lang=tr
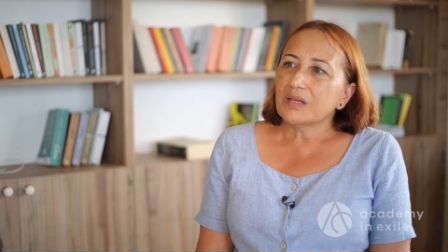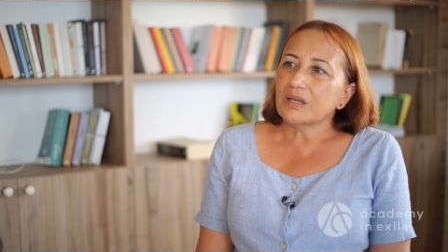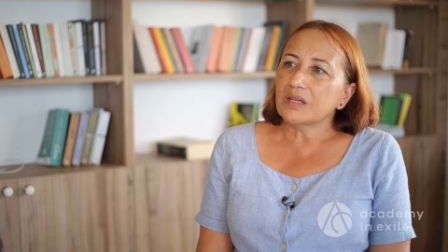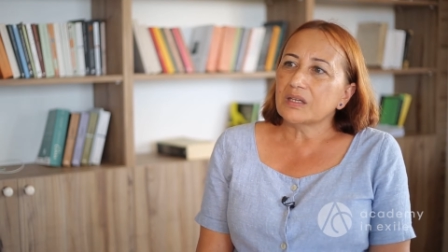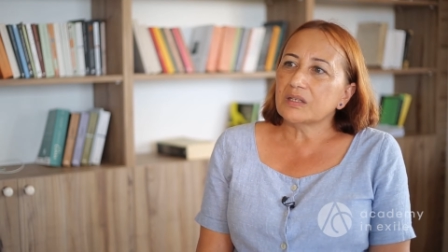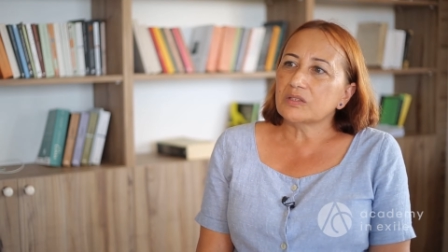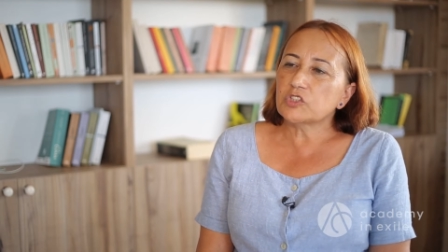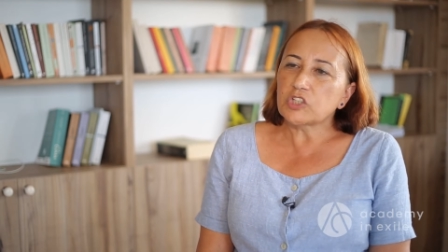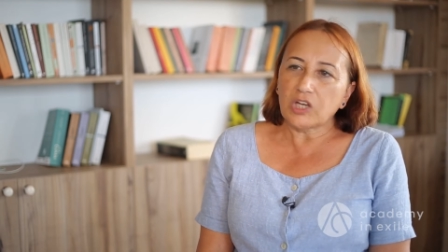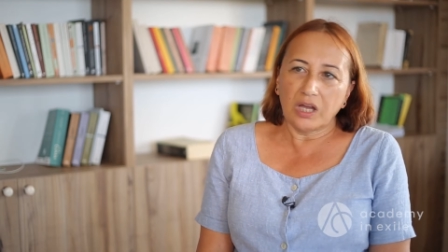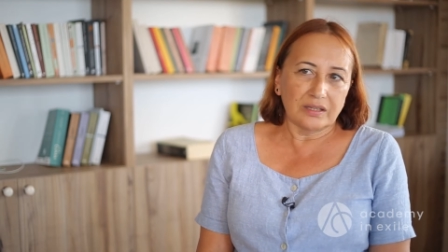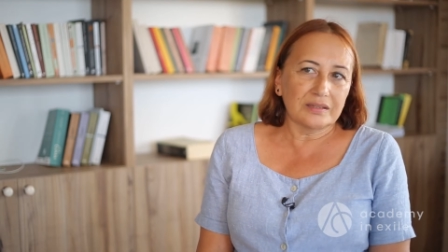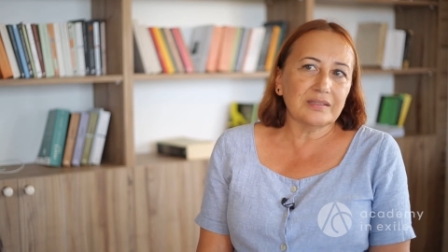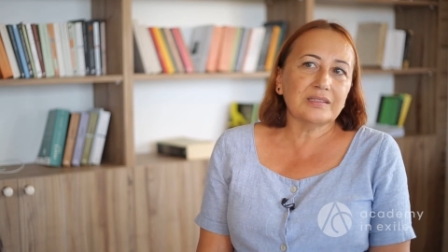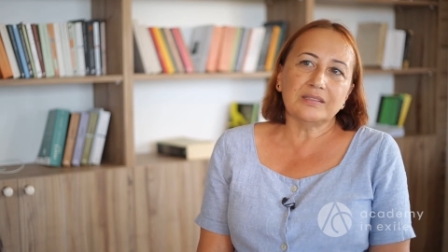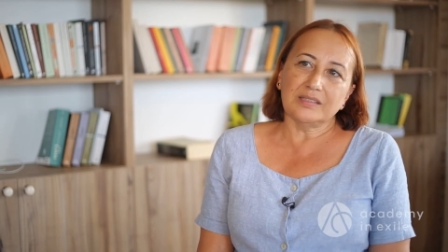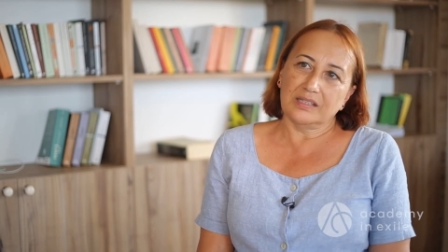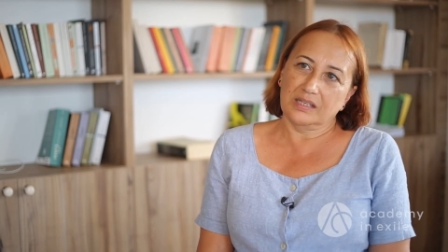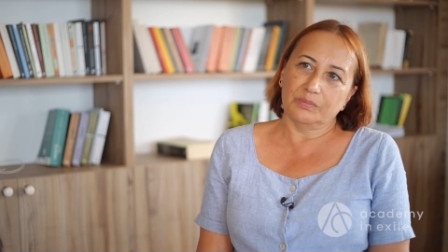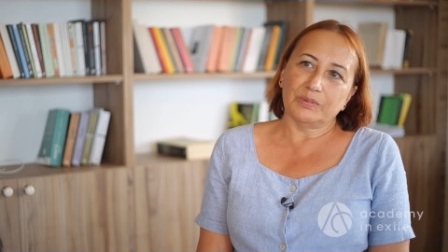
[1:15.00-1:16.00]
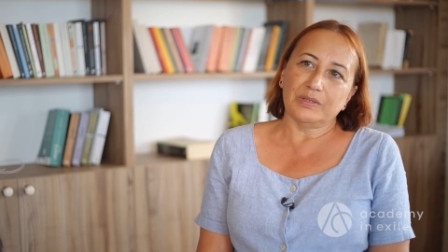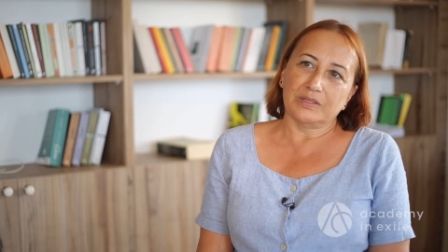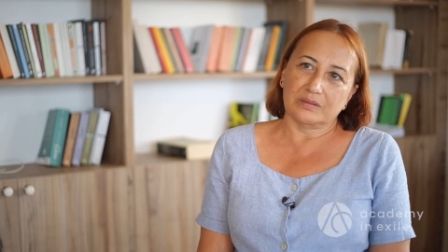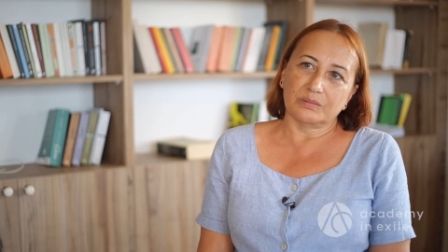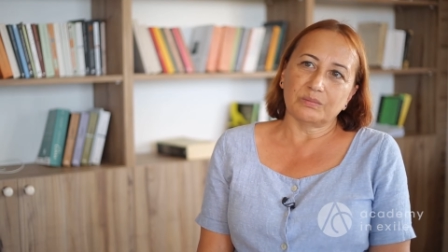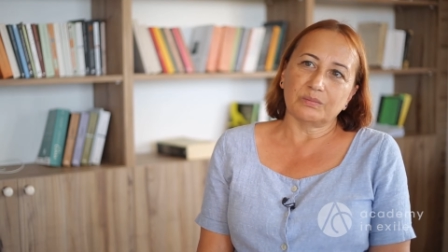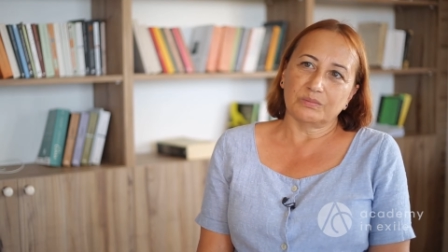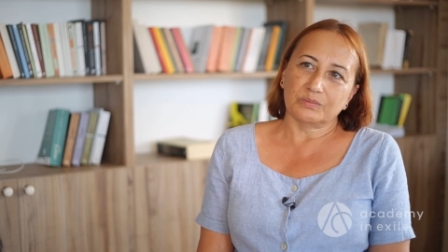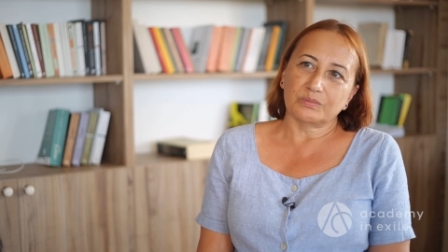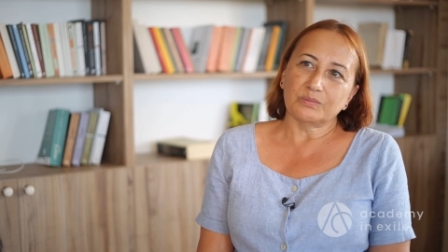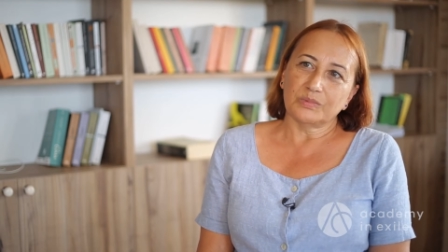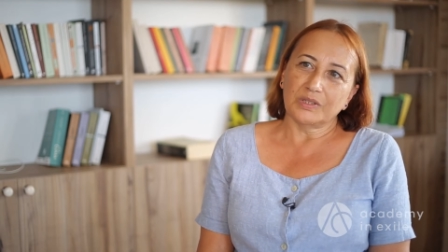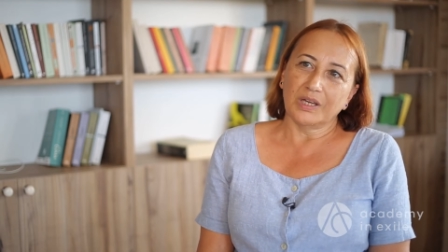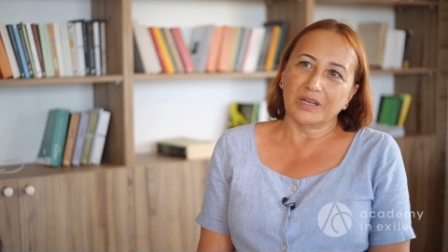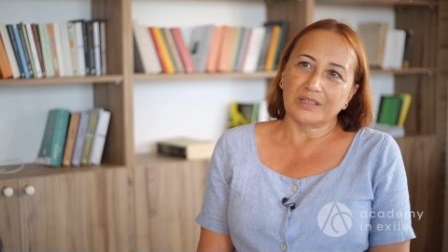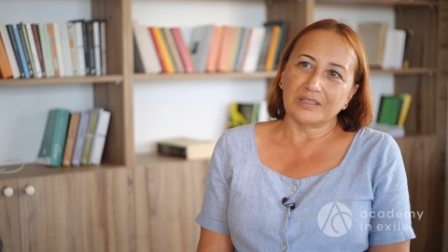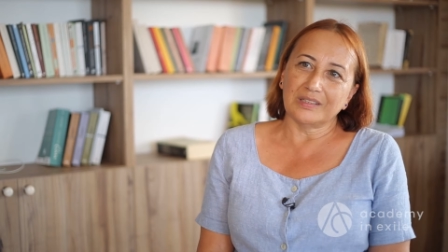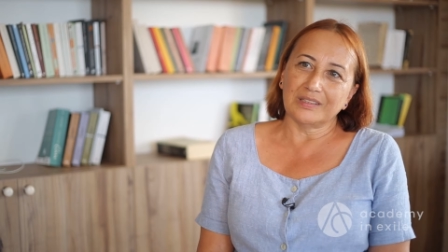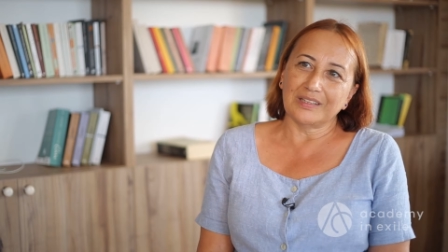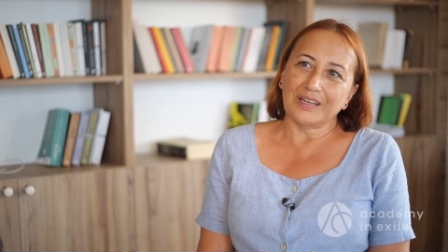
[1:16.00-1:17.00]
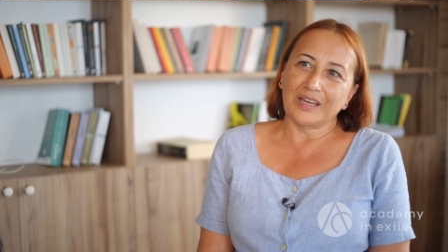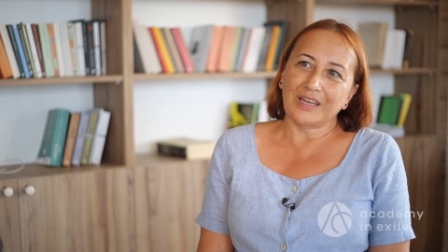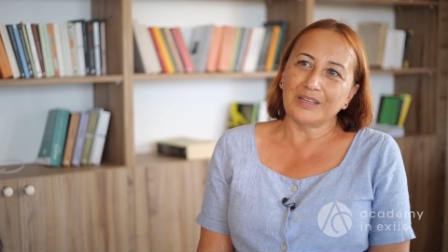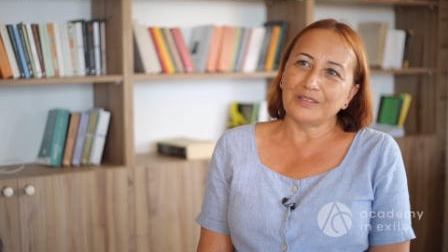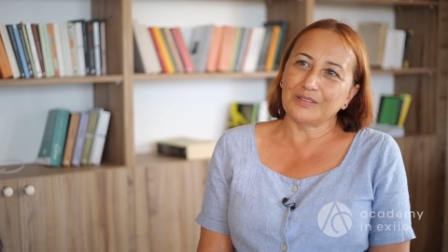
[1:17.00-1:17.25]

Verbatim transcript: e, canlı diyebilirim. Yani